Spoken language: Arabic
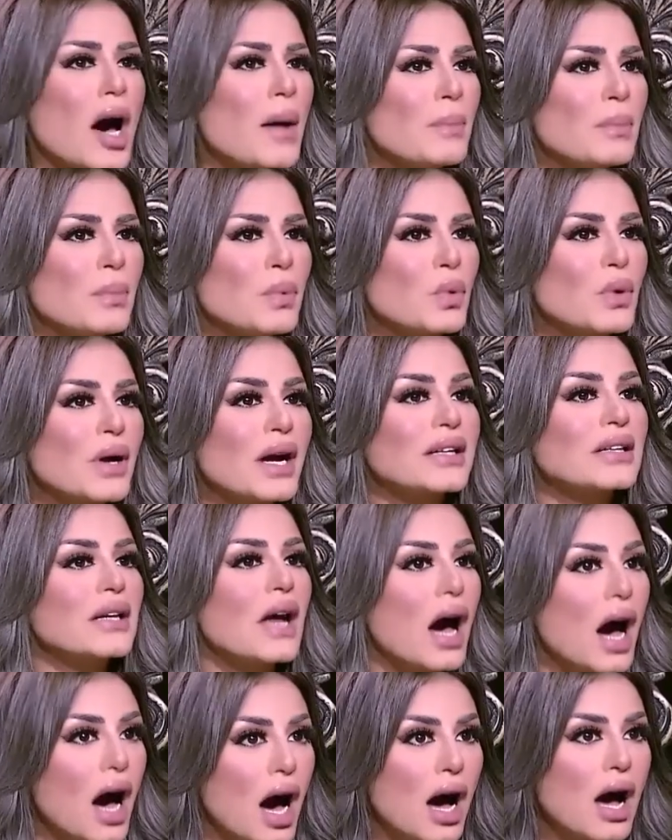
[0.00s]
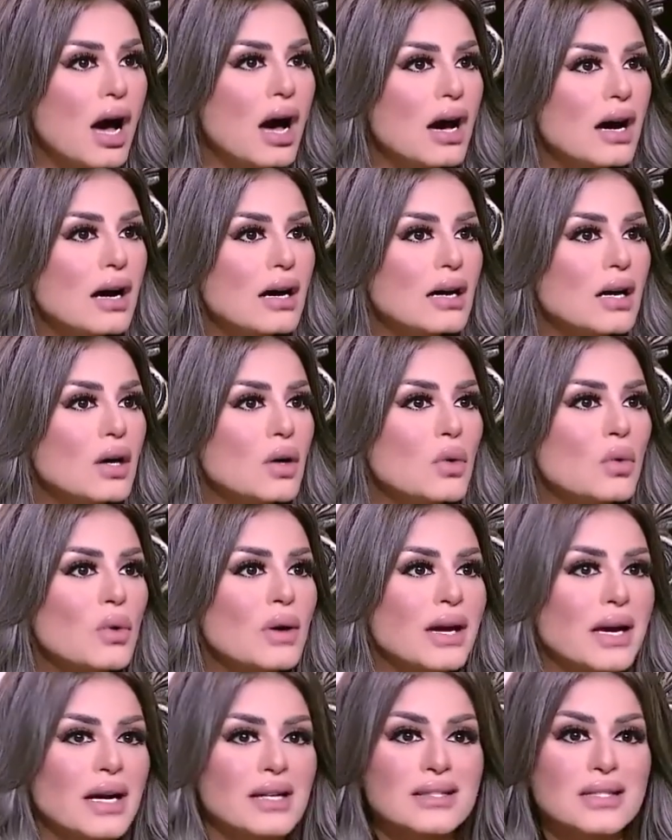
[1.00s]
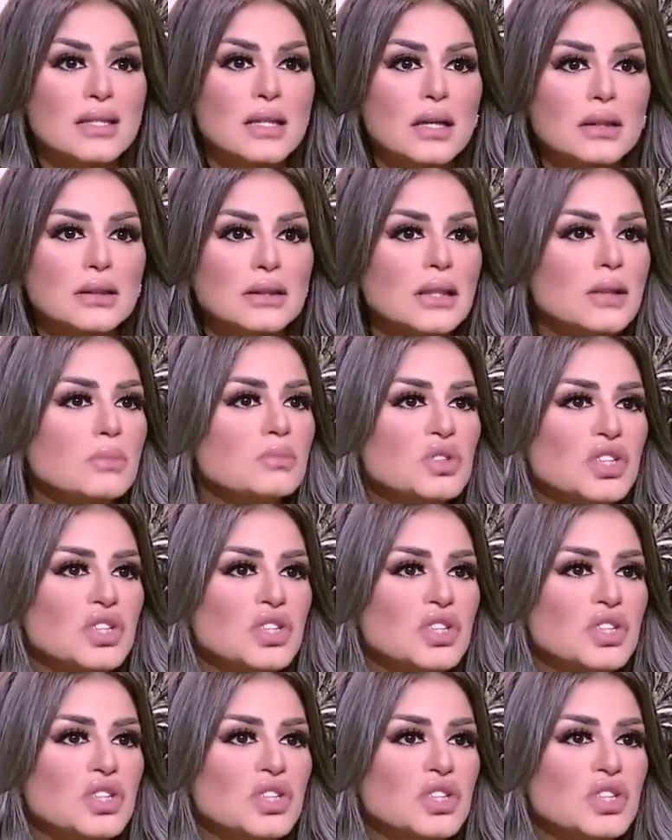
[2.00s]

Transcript: اب وكان اخ وكان صديق